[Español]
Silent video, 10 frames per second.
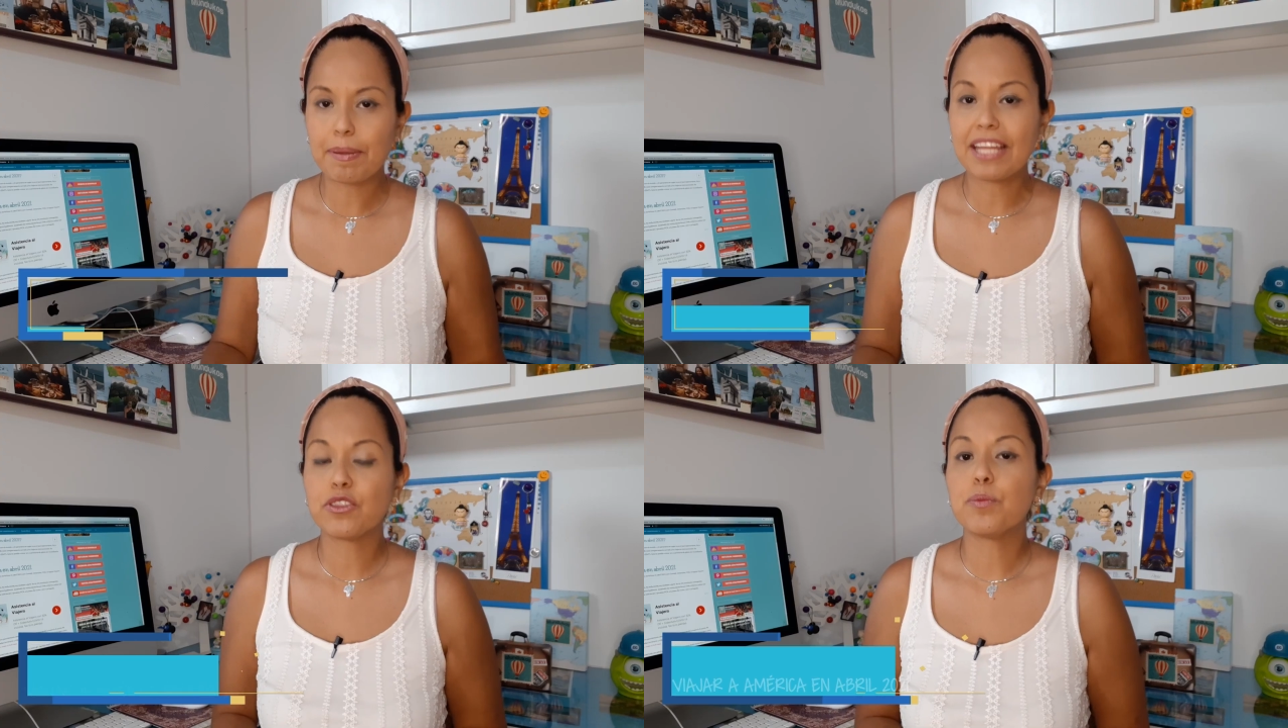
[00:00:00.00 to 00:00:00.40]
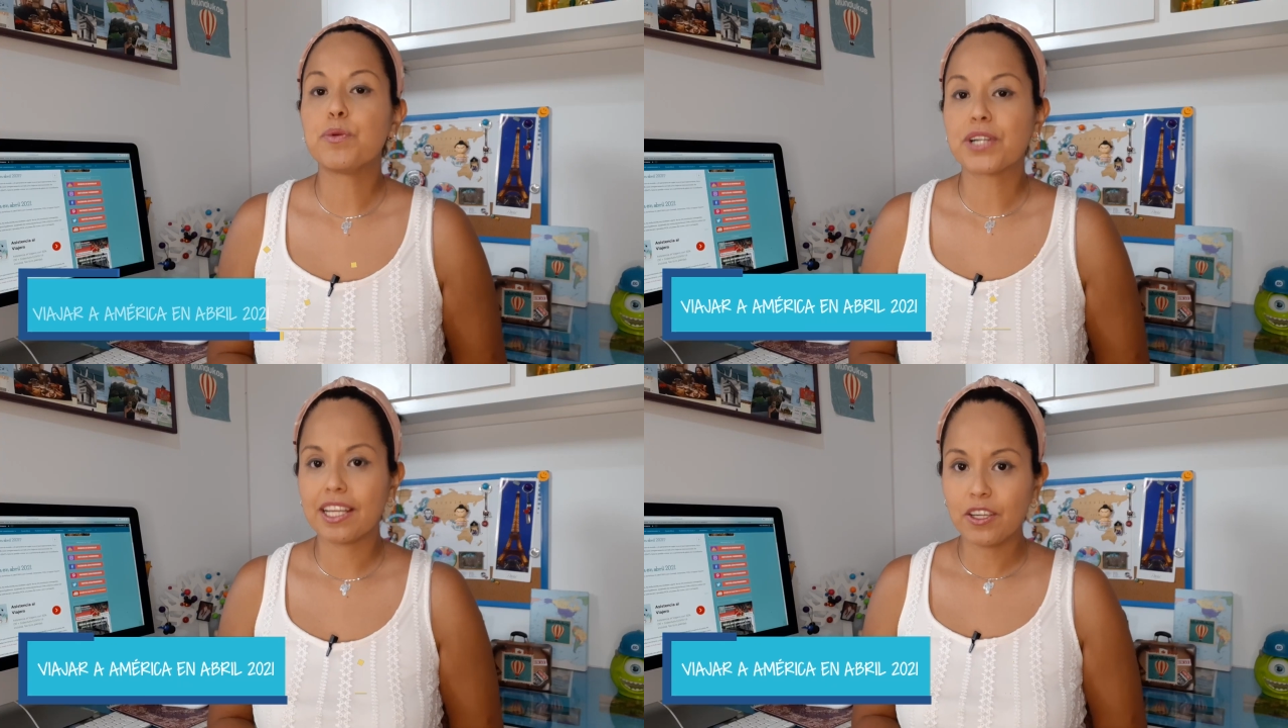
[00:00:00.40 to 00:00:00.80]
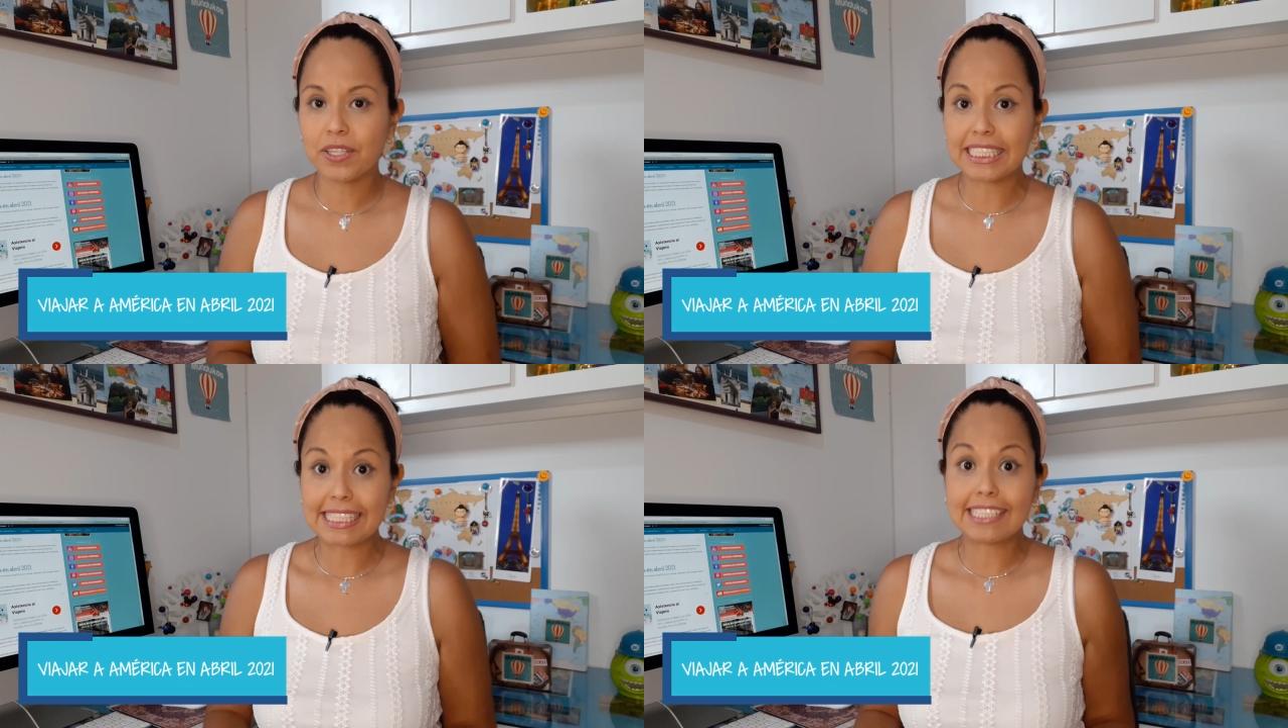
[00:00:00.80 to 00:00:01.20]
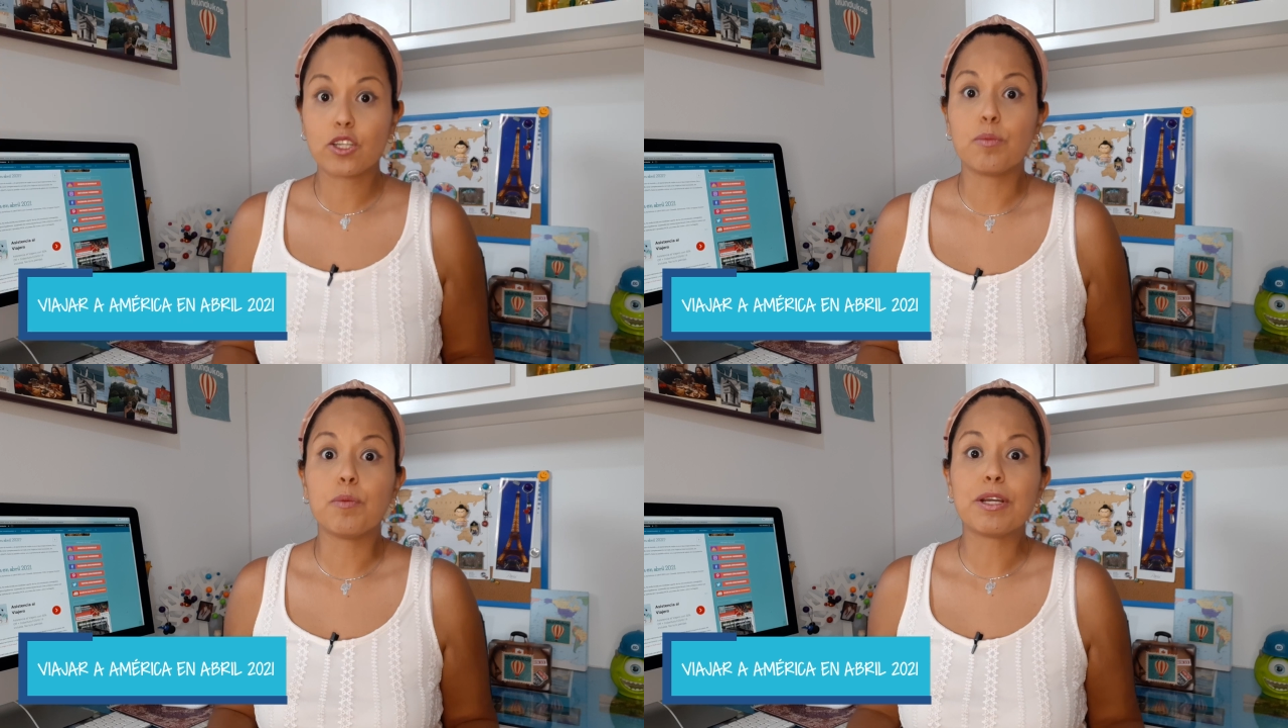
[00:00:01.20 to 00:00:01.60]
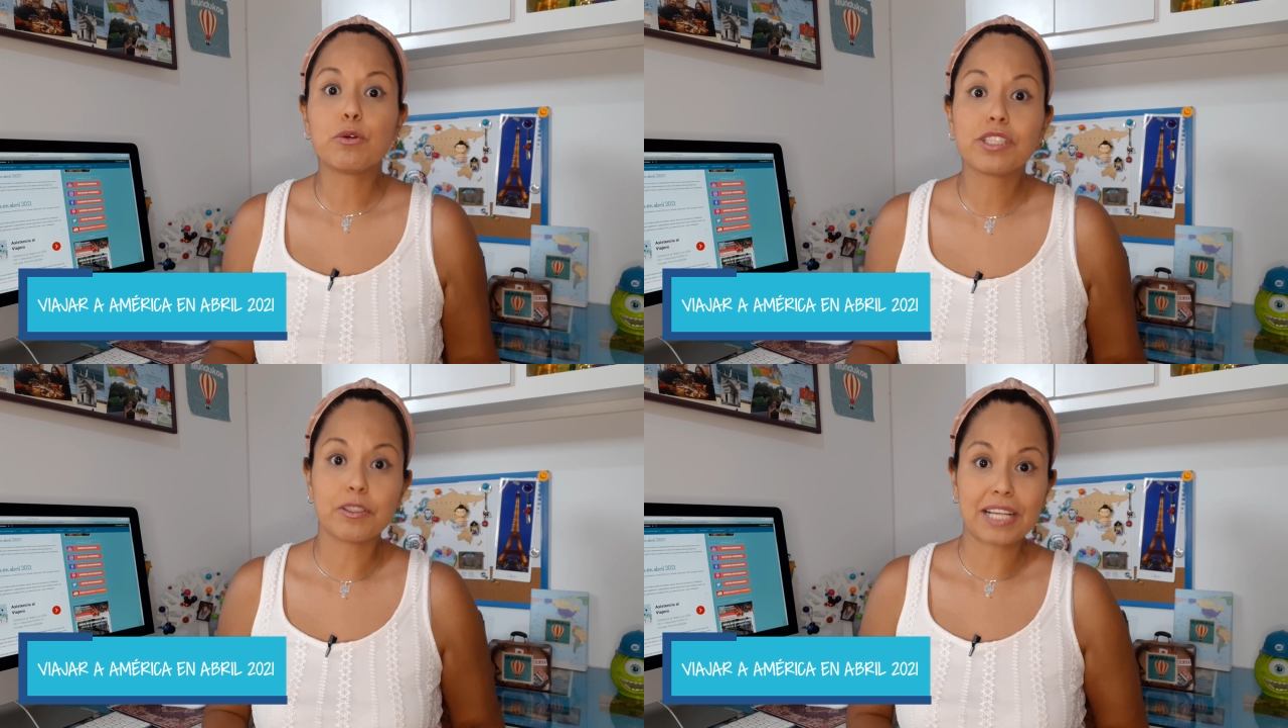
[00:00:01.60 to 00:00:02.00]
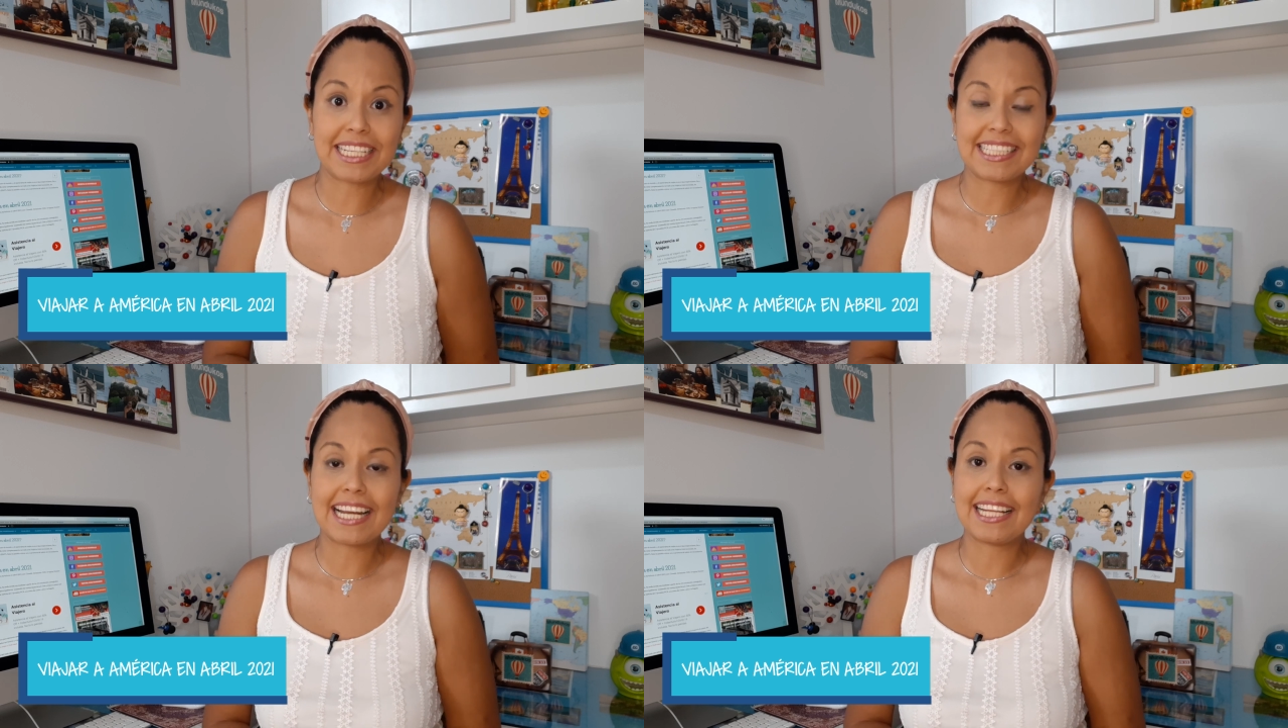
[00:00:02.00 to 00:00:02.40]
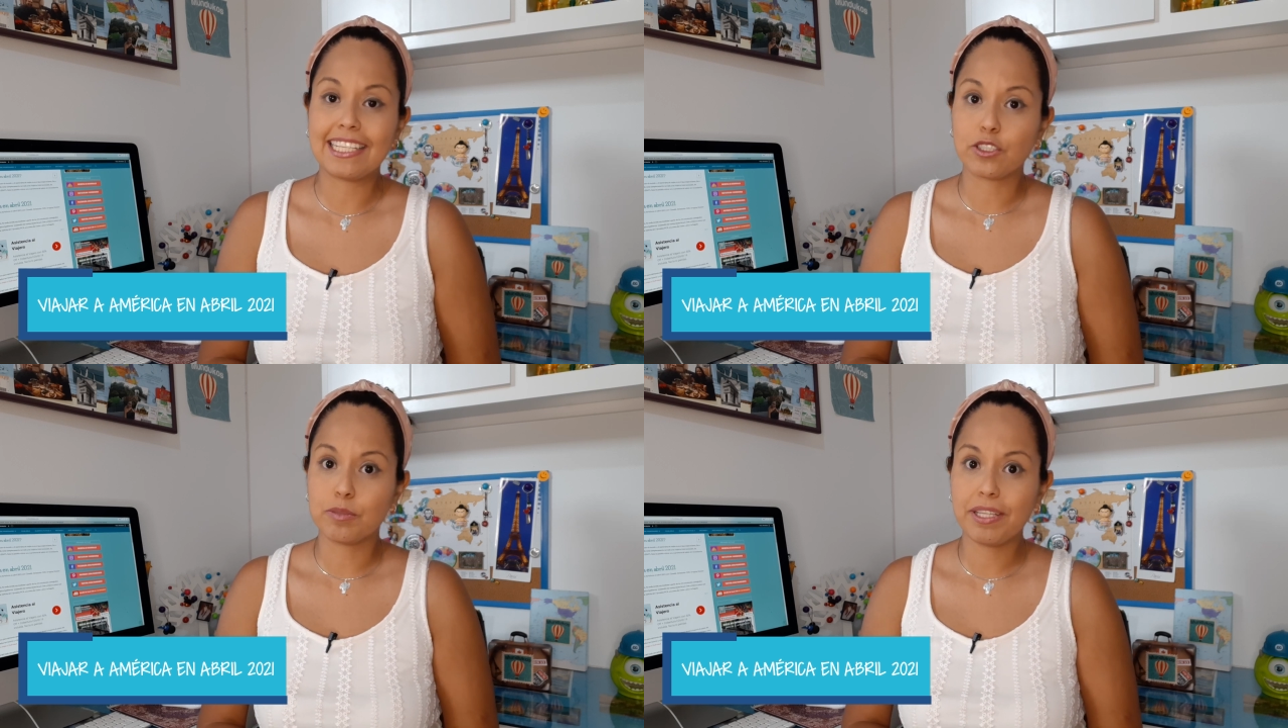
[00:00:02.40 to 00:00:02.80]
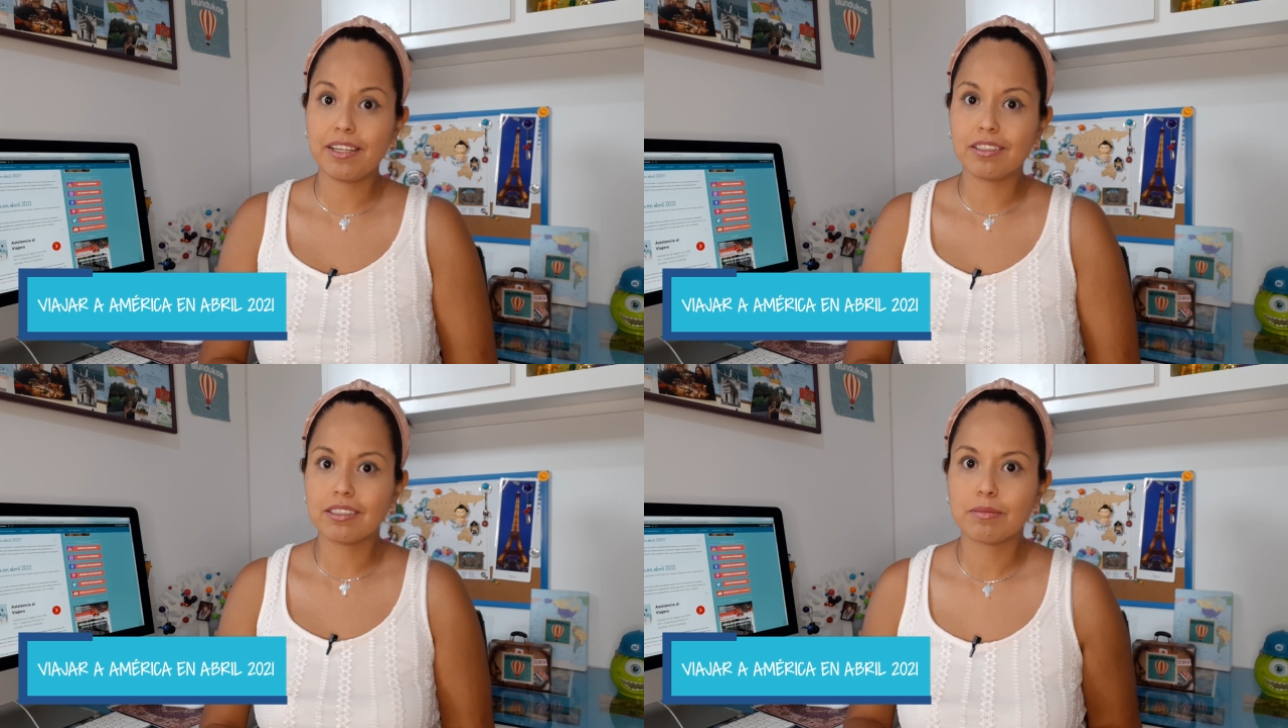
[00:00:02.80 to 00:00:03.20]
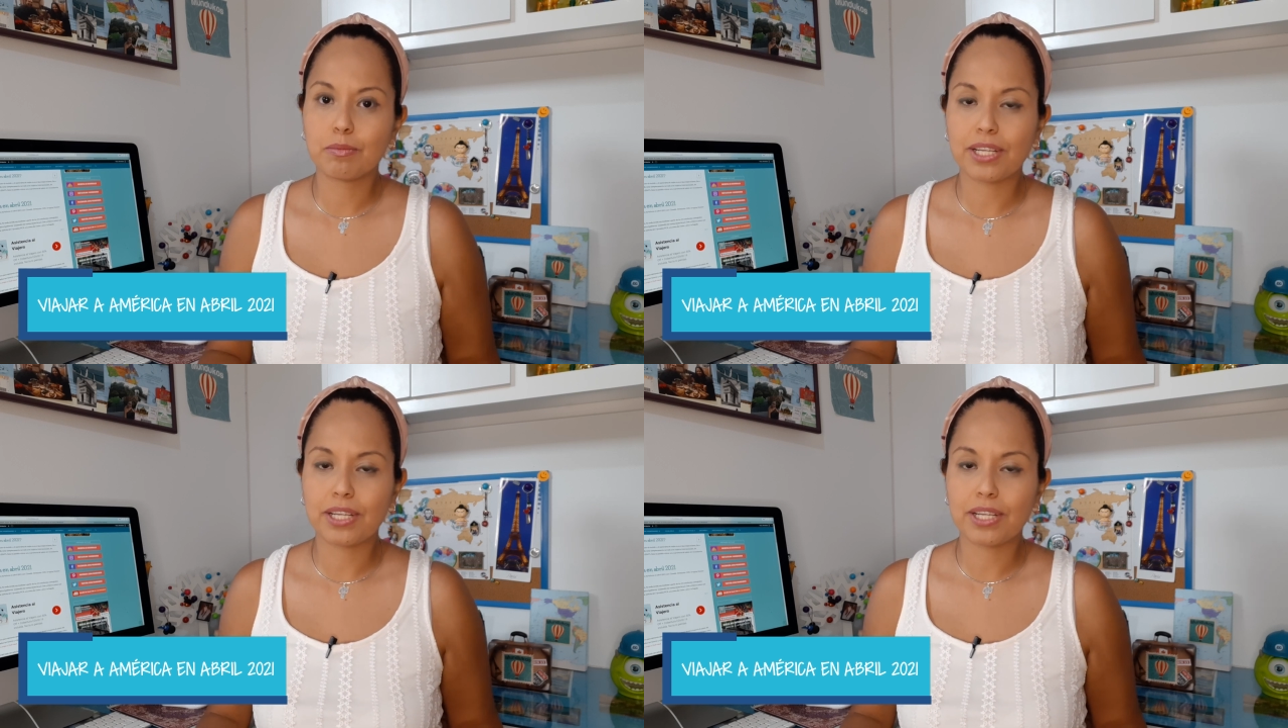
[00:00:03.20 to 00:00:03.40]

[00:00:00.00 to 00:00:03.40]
viendo por regiones, que es como me gusta organizar estos videos,